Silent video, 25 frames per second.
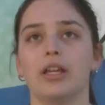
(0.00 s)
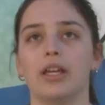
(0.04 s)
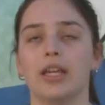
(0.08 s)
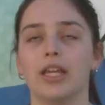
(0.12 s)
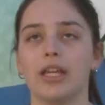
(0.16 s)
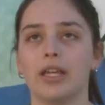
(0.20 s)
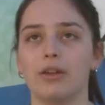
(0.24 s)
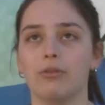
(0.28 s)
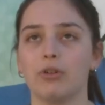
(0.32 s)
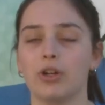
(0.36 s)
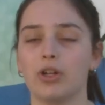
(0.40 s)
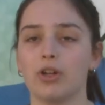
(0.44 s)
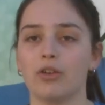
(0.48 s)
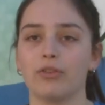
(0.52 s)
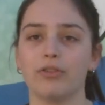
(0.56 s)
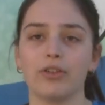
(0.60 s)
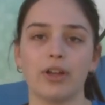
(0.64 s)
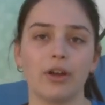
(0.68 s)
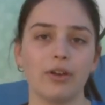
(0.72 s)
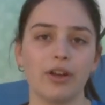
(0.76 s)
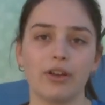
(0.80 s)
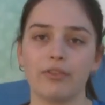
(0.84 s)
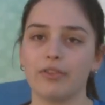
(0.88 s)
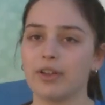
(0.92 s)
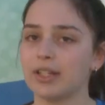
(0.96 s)
Y bueno, fui
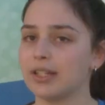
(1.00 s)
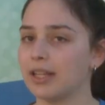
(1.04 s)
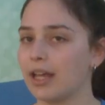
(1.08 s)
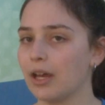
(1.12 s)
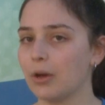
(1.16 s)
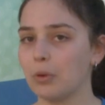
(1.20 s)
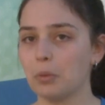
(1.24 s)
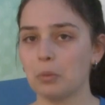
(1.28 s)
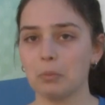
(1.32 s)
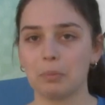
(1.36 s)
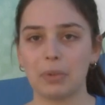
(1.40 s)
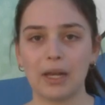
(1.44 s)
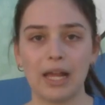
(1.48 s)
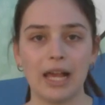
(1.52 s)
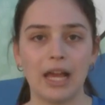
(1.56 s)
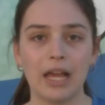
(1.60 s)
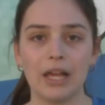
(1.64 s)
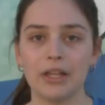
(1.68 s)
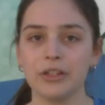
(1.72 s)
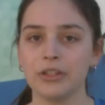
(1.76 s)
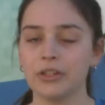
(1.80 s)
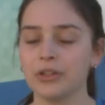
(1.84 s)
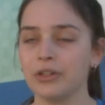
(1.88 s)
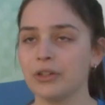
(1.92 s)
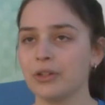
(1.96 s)
a una fiesta de
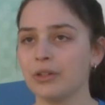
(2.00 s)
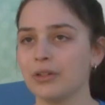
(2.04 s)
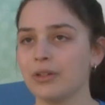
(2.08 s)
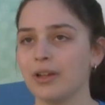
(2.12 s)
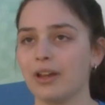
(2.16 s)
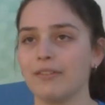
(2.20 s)
cumpleaños,